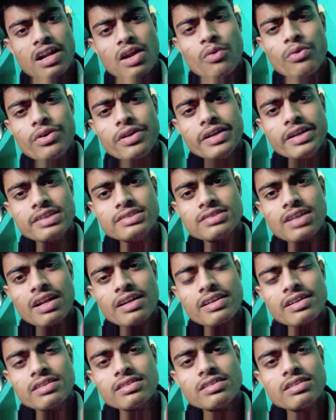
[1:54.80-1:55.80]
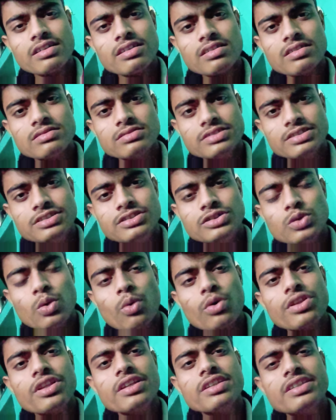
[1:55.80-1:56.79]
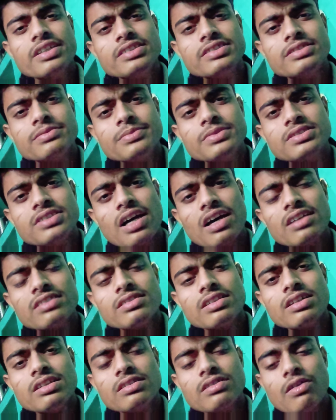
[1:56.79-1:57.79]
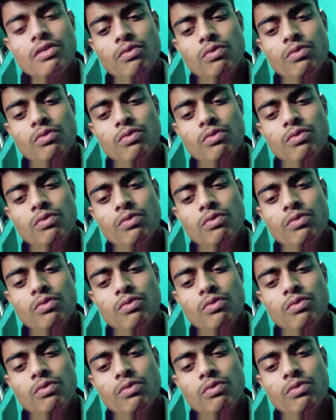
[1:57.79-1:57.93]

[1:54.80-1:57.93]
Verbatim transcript: अराउंड एक साल के अंदर छोड़ देते हैं जिसमें ज़्यादातर